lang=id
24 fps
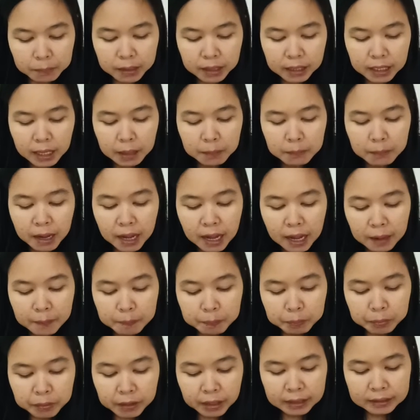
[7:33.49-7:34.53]

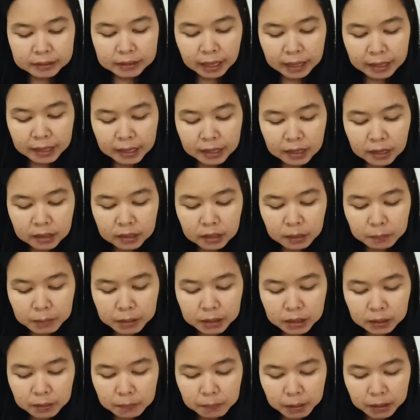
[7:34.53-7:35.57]
Berkemah saya dan
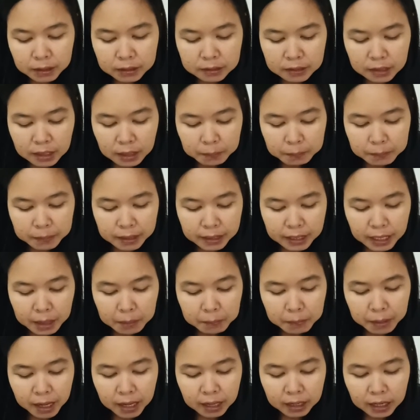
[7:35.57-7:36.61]
teman-teman sedang
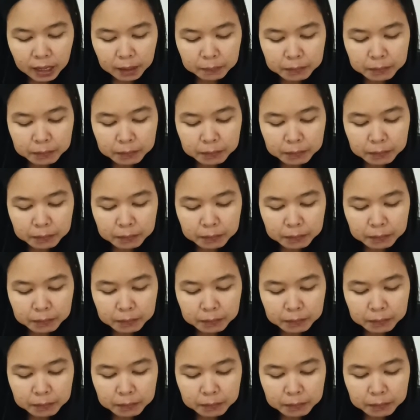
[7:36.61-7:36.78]
berkemah.